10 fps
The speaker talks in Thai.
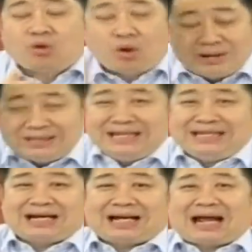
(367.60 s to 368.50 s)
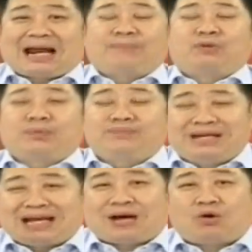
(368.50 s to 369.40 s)
คนที่จะรับรถ
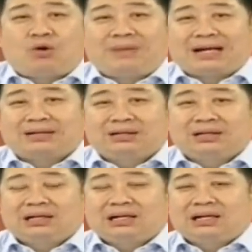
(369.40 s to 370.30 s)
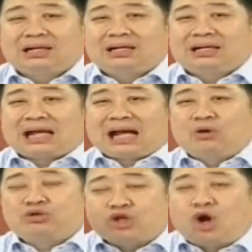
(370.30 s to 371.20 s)
มีนาคมอ่ะเขา
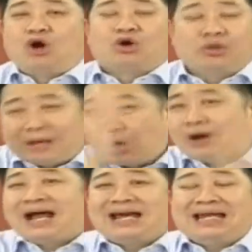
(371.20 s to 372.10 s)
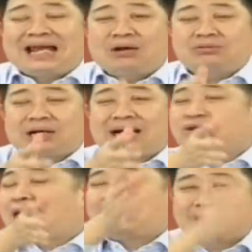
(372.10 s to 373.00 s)
จองรถมาก่อนหน้านี้แล้วใคร
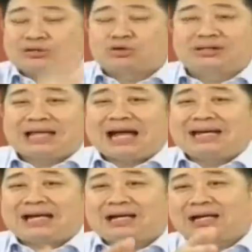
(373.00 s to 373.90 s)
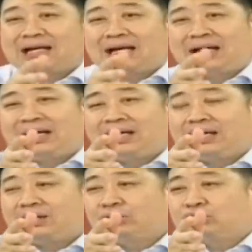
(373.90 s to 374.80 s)
จะอ่าอย่างโตโยต้าเนี่ยไอ้
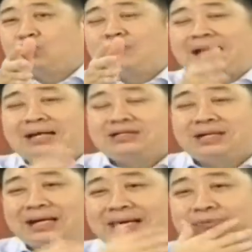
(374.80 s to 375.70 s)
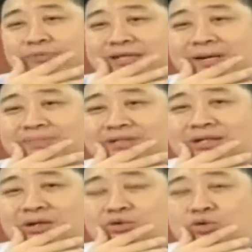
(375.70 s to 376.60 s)
รถตู้ใหม่ชื่ออะไรนะผมจำชื่
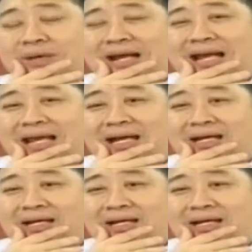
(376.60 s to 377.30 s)
อรถตู้ไม่ได้แล้ว